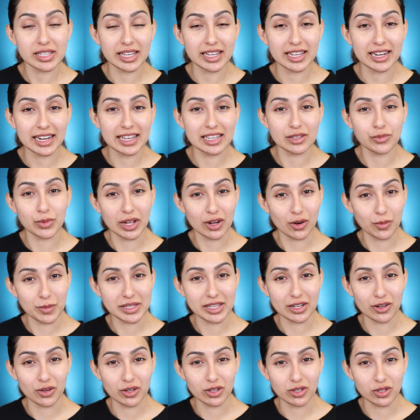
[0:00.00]
a hacer es voy a
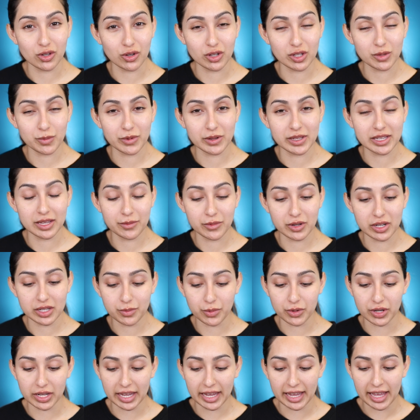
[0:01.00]
comenzar con los ojos por es
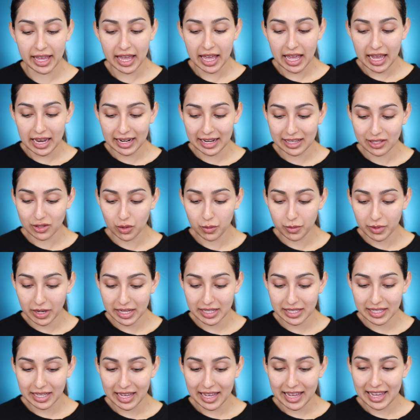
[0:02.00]
porque las
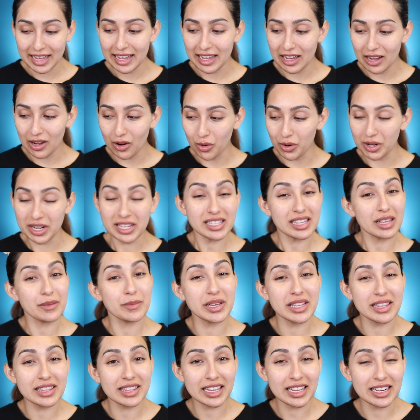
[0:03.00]
sombras
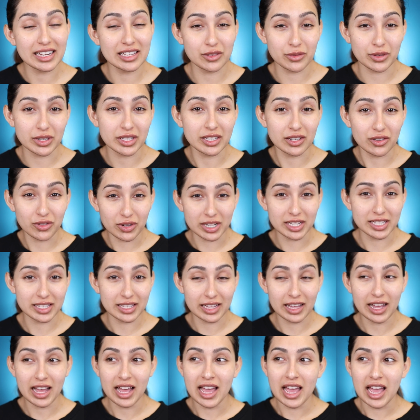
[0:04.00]
Honestamente, les voy a ser
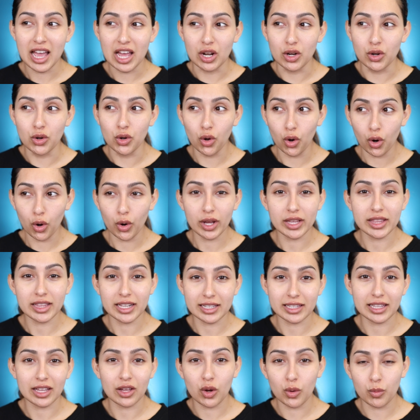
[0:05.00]
honesta, no he
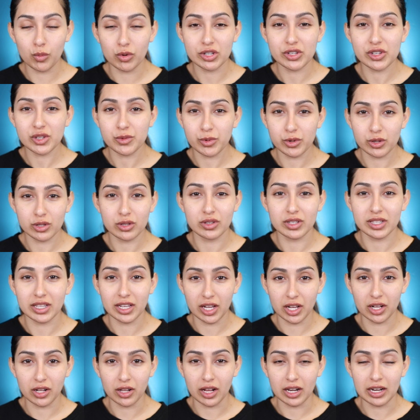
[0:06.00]
tratado muchos productos de
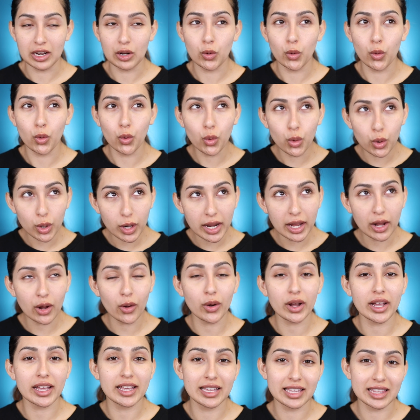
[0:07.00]
Inglot. Lo
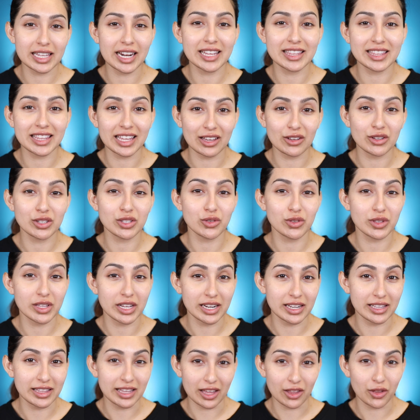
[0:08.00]
único que he tratado es su
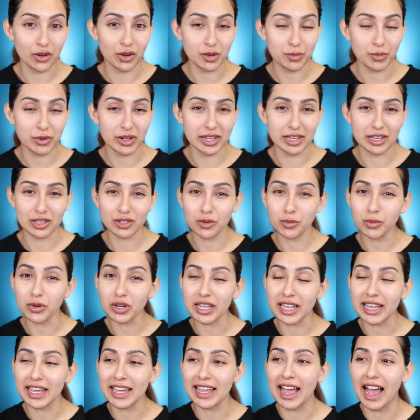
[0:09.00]
delineador. Y eso
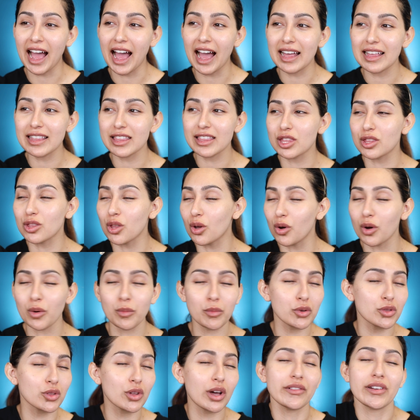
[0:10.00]
porque todo el
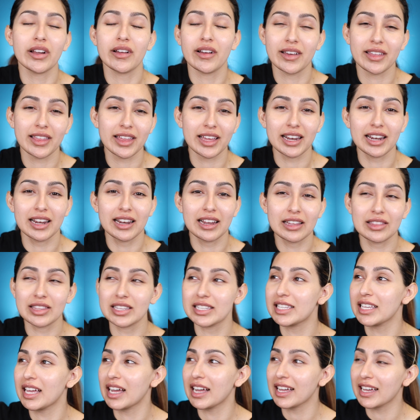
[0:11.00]
mundo hablaba de él,
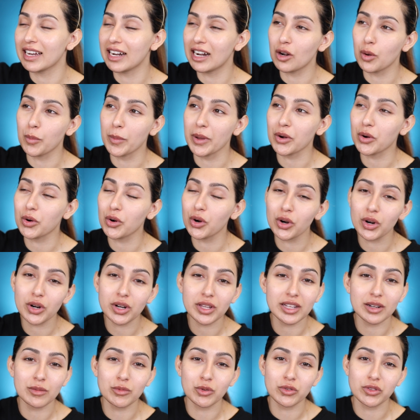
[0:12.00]
decía que era lo
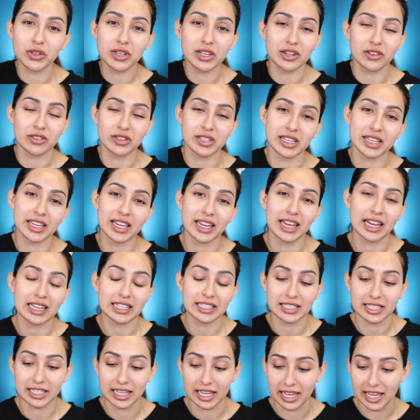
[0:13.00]
mejor del mundo y que no sé qué,
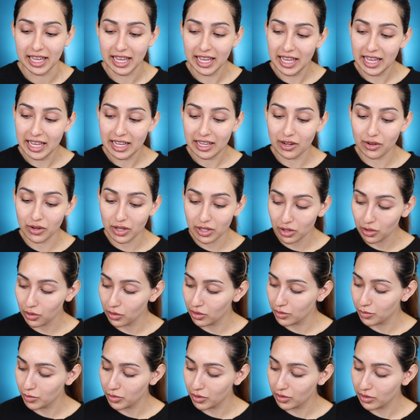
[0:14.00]
así es que creo que
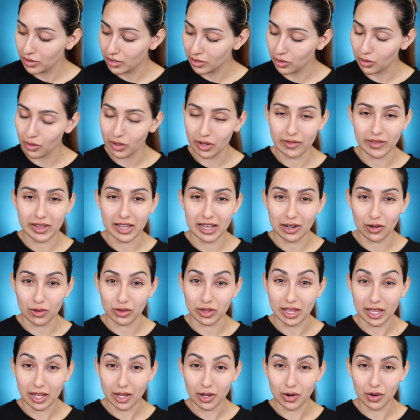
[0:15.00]
todos, todavía lo
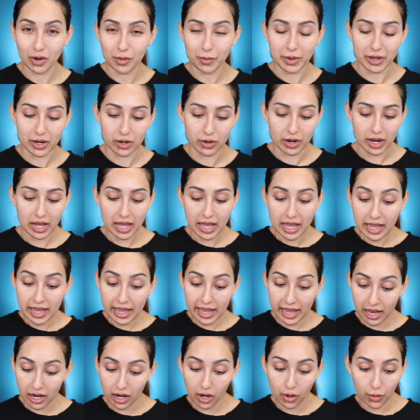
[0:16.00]
tengo, pero
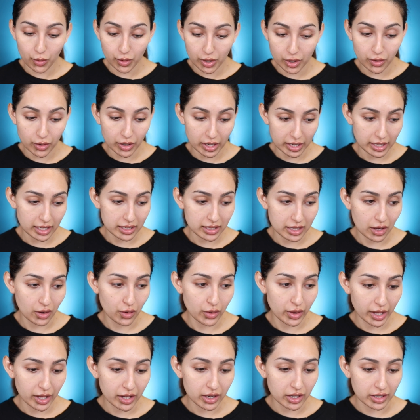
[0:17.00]
es lo único que he
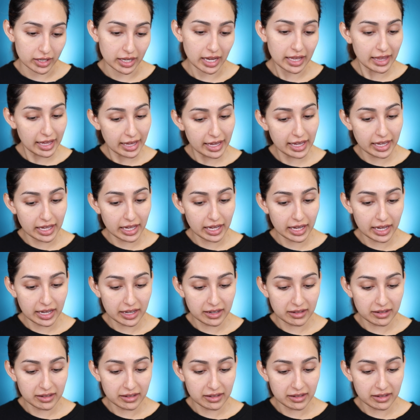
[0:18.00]
tratado de englobar. Ya de ahí